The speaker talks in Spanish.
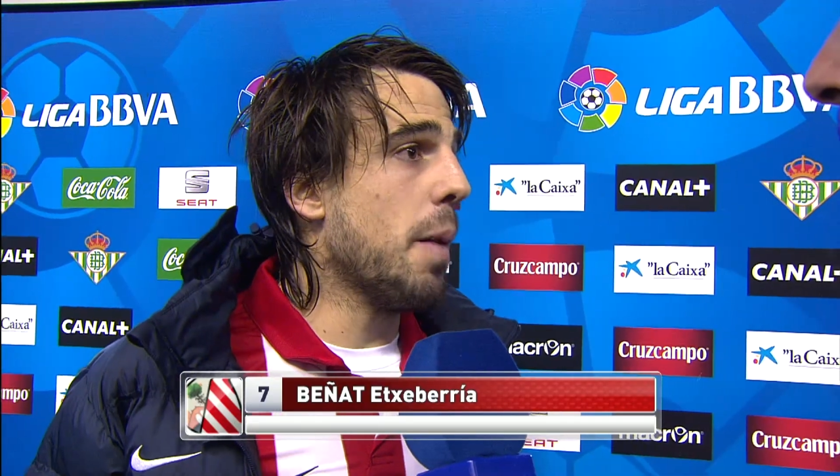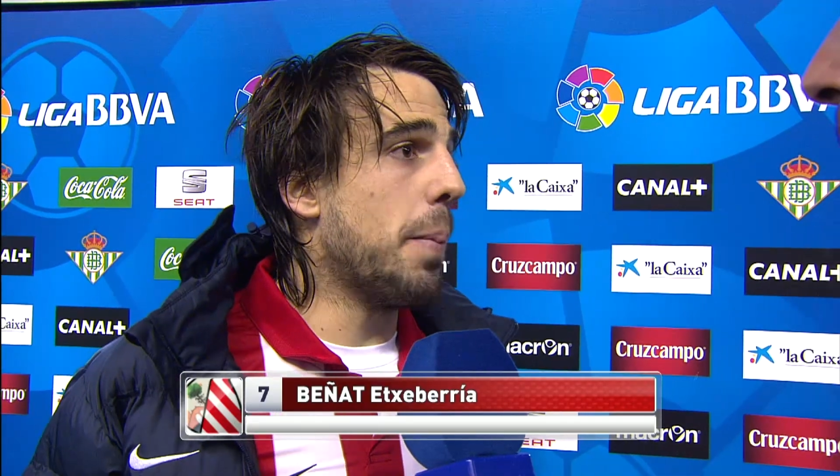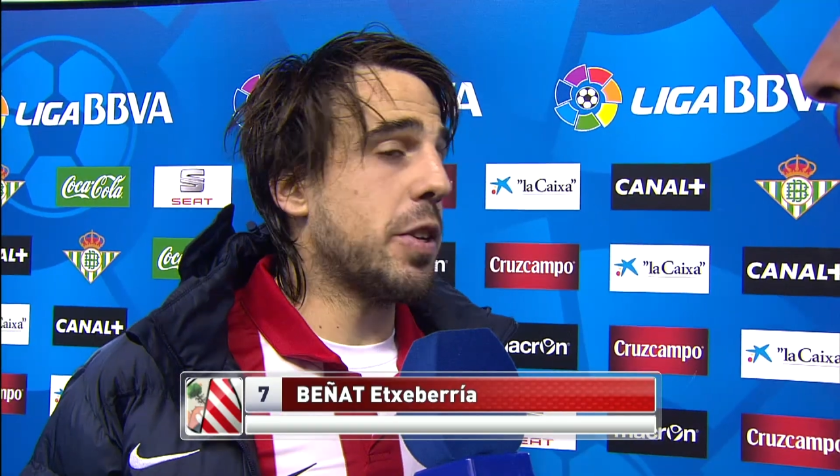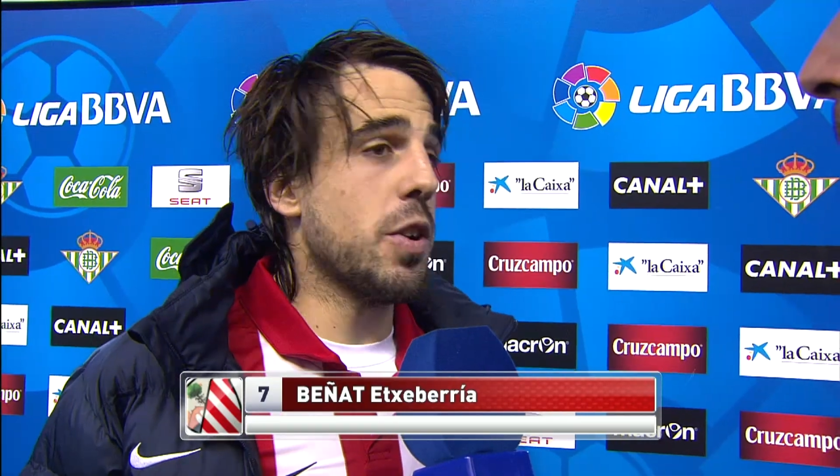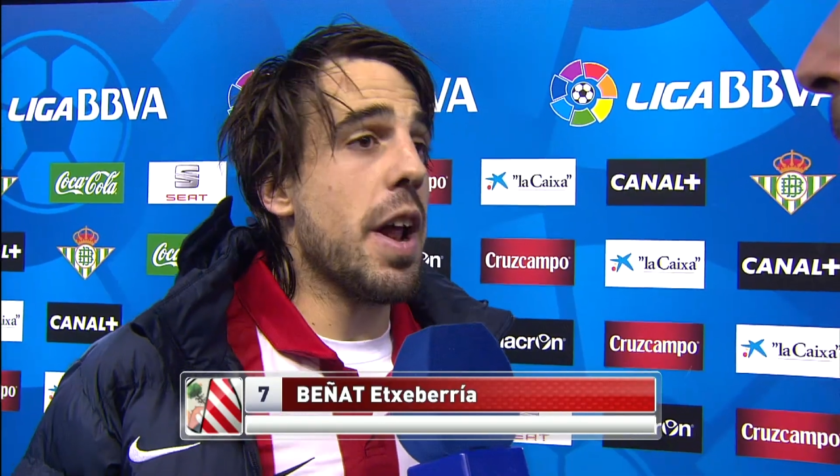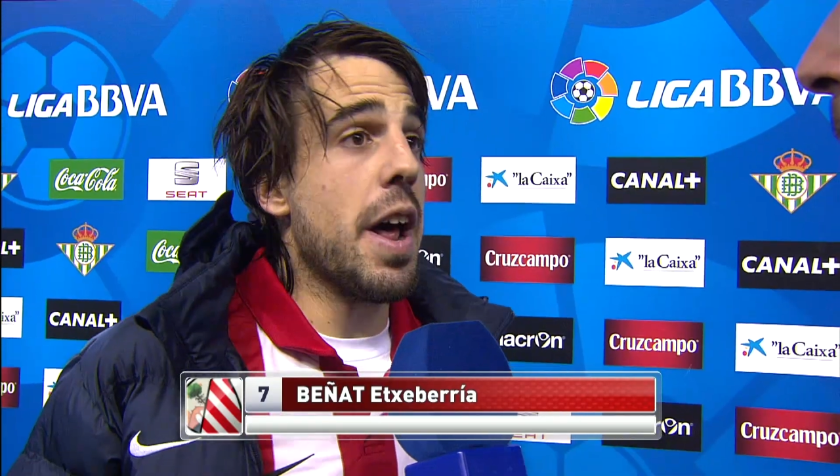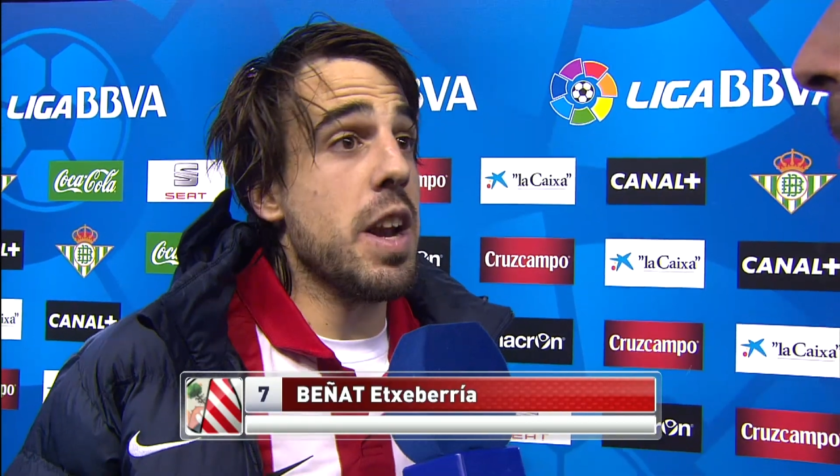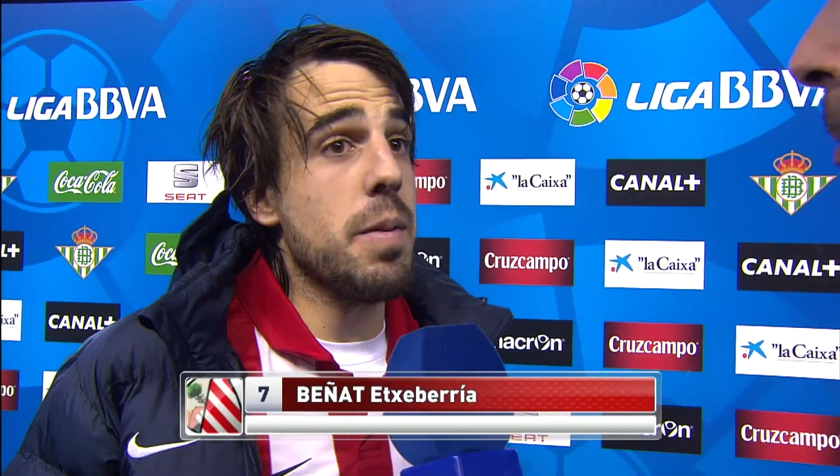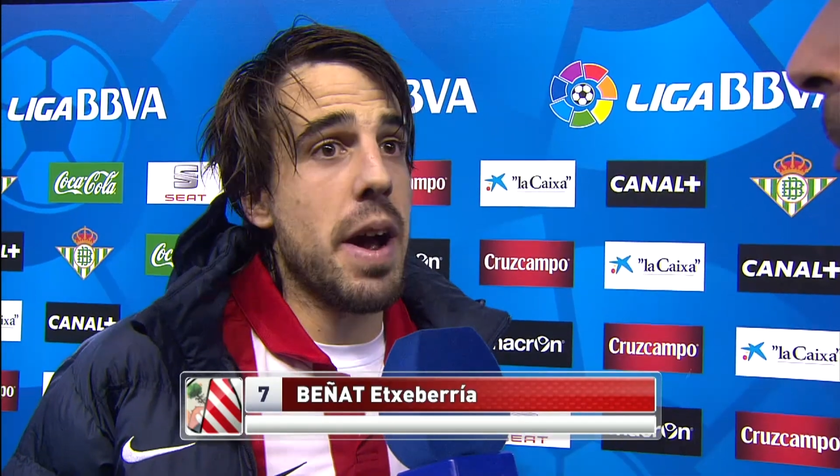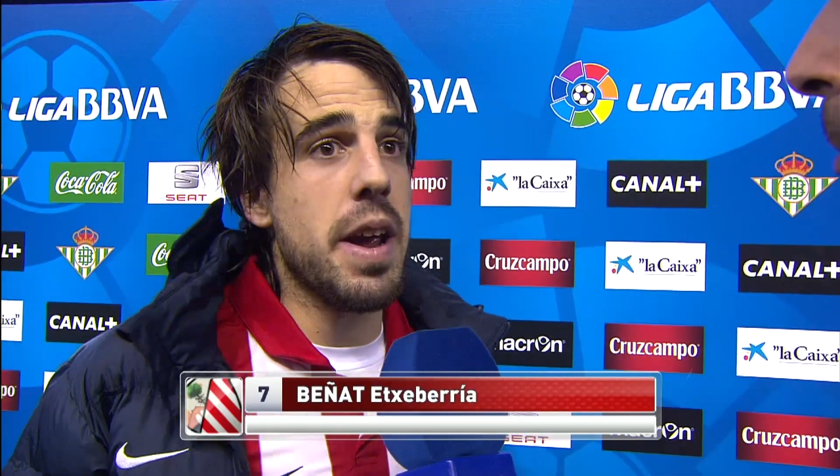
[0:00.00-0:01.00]
presionar
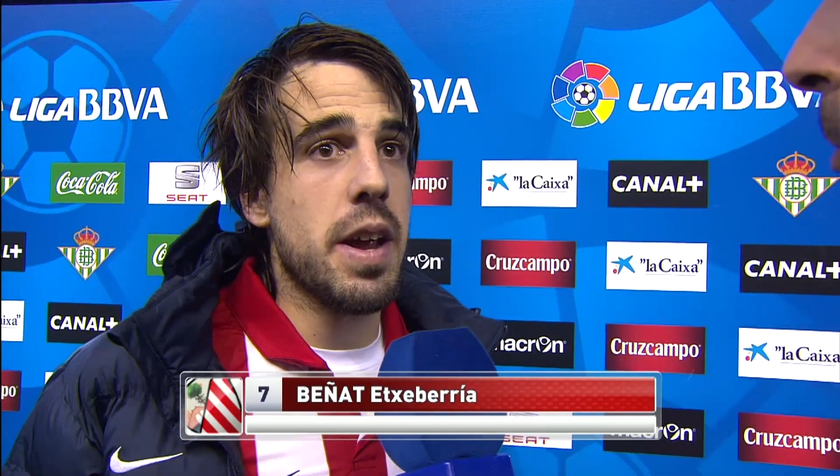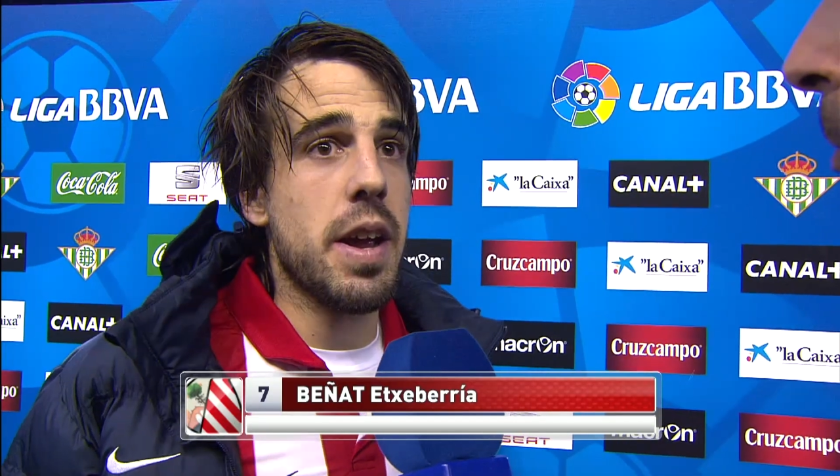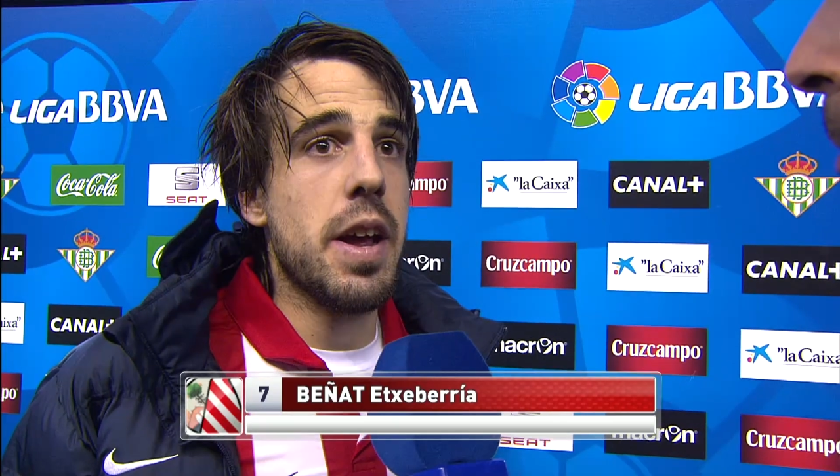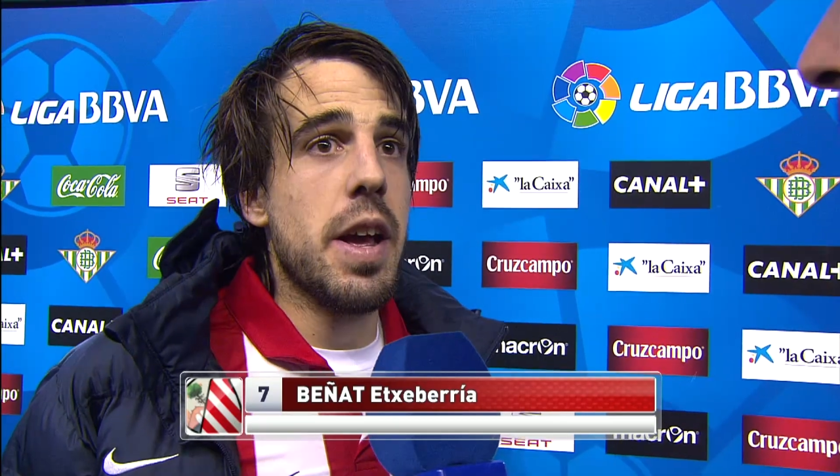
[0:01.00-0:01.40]
arriba y,